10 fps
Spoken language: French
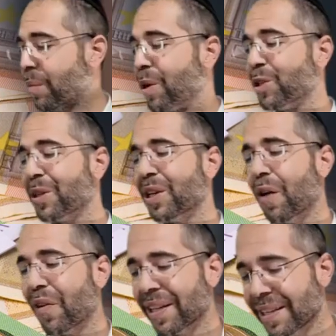comment
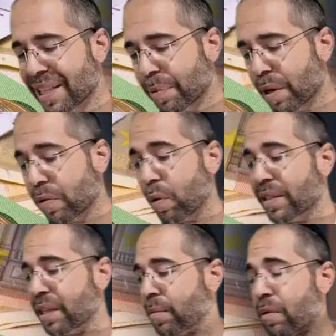sortir en portée des épreuves
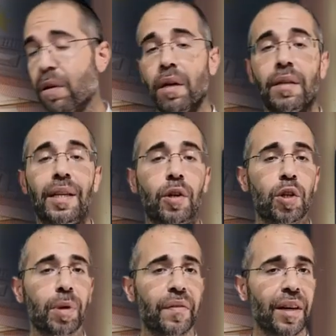Troisièmement, c'est
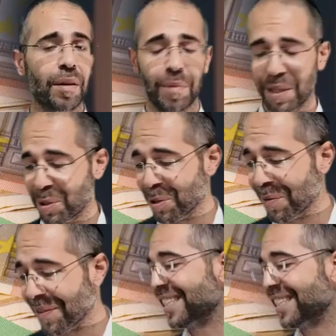que je préfère comme question.